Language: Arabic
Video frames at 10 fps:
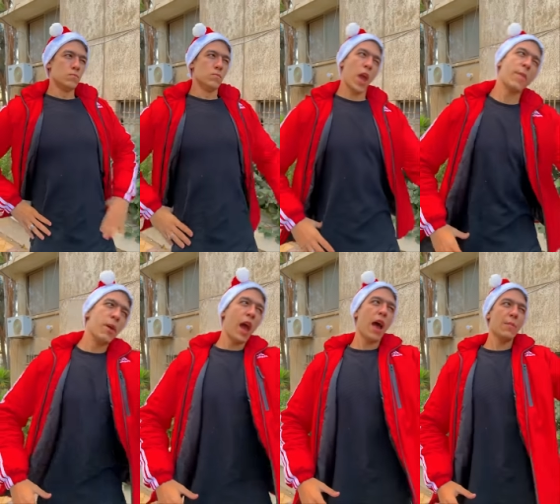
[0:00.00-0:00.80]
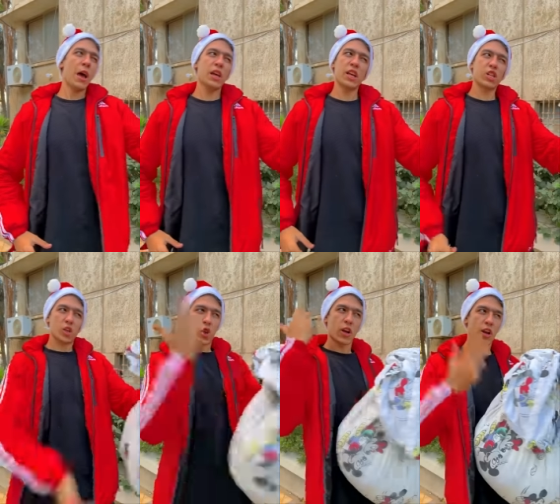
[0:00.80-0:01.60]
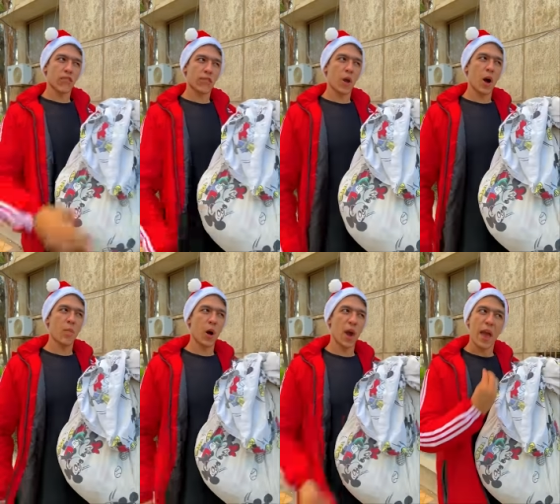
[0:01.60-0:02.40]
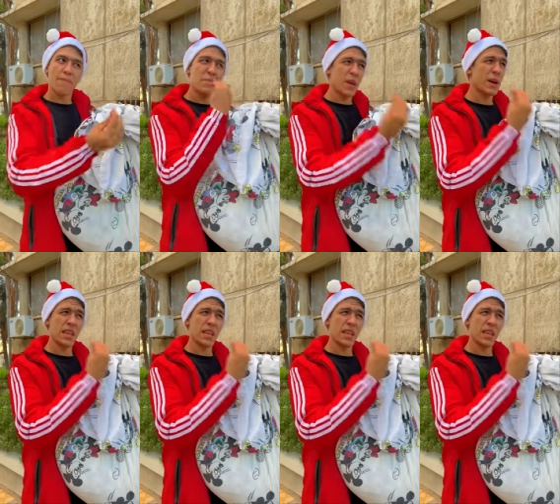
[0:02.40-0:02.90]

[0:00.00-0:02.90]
عيب يا حمادة تشك في بابا يا ابني ما